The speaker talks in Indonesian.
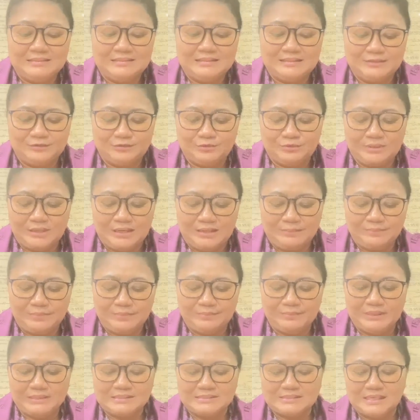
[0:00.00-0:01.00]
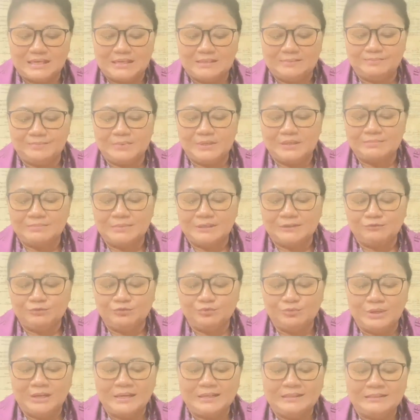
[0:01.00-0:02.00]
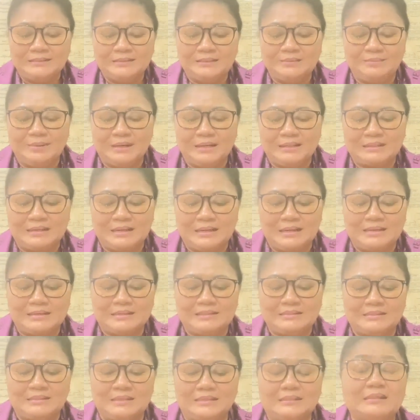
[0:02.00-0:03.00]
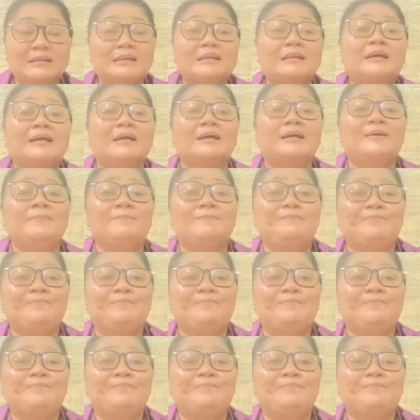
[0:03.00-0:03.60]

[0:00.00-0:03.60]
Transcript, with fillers: Itulah pembacaan firman Tuhan, di mana ini adalah